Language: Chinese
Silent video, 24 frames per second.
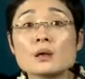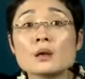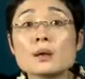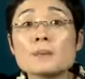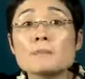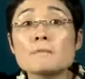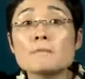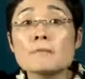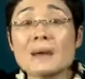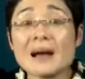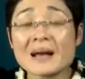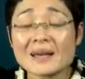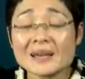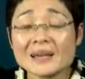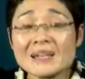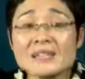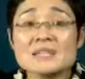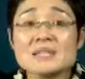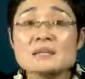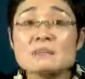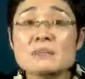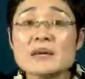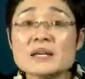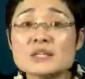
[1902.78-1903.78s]
把
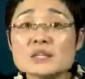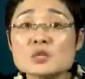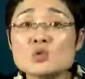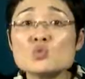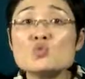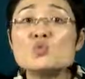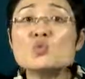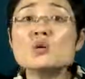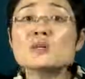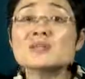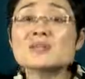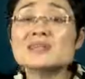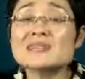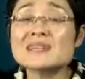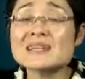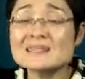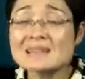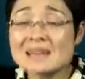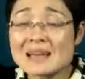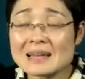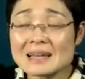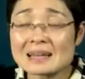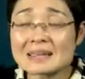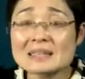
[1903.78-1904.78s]
it 变成 what，在
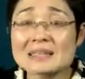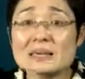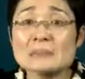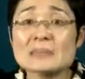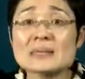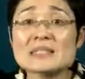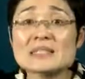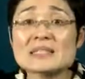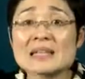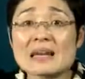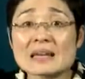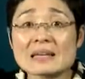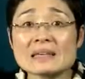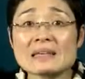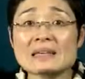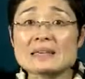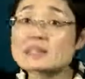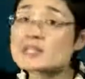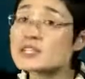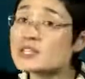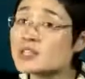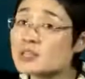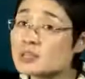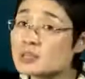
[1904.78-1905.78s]
that 前面加 is，
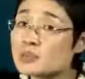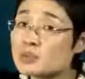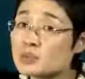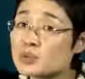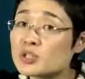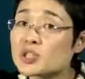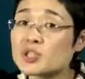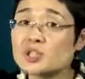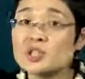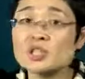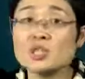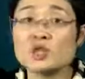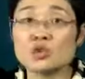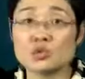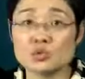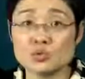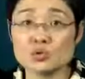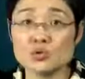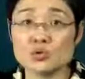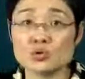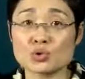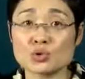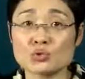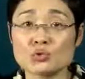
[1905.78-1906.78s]
这已经不是一个
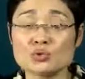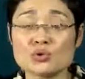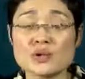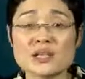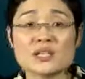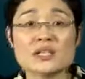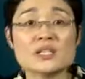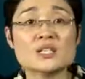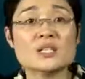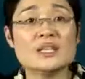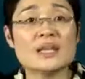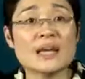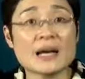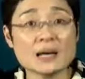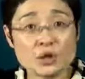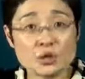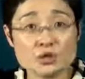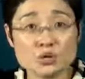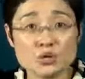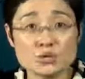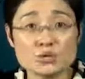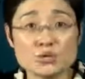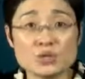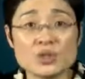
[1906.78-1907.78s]
主语从句了，这是两个
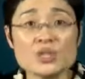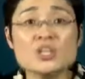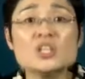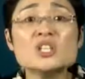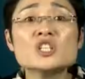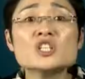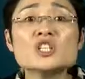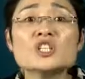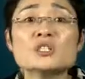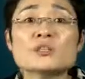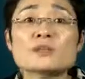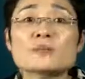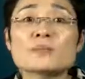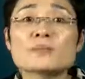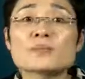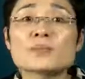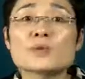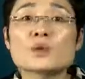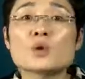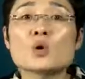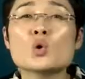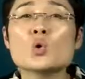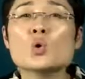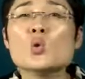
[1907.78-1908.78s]
从句，一个是
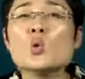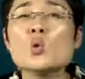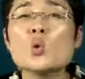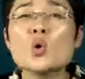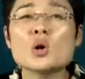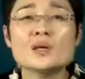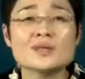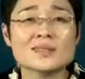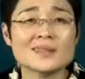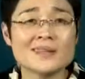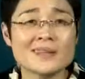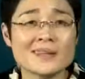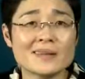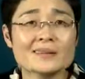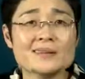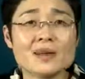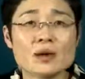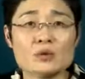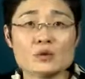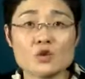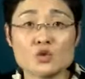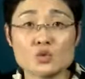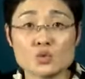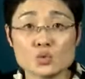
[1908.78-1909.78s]
what 引
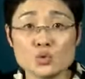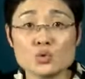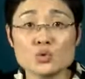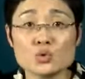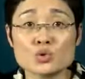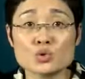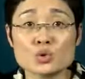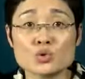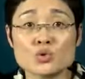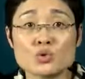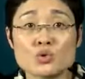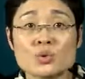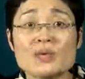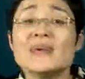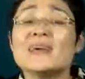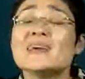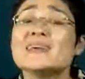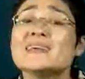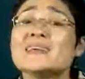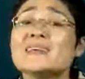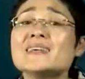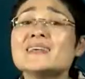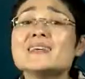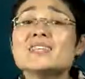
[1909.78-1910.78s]
导的主语从句，
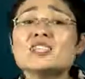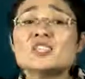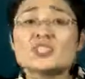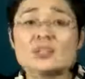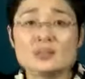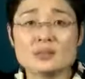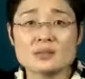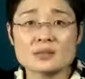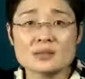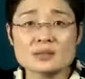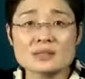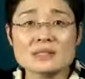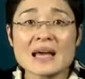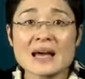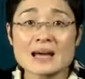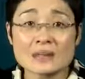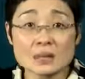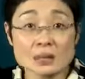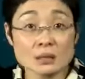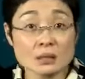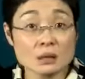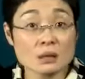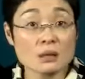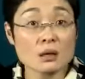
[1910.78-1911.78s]
一个是 that
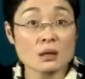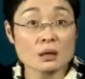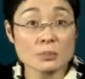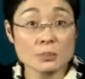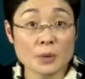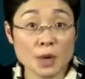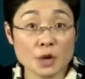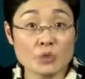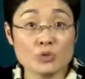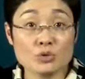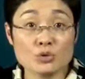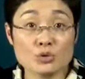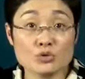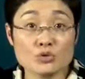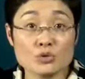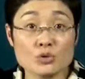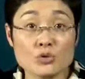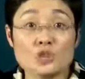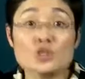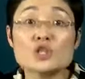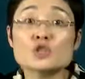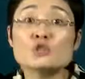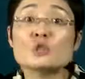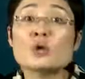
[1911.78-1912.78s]
引导的表语从句。
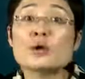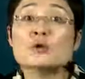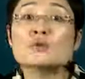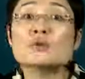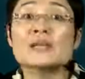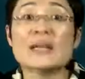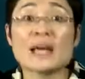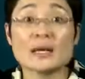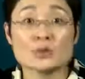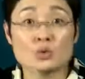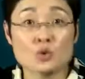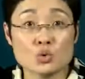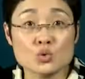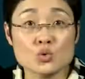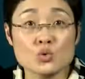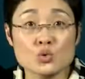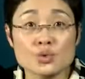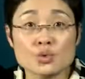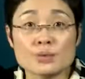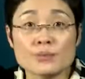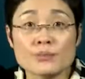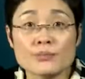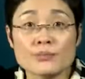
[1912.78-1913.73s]
这句话有俩从句。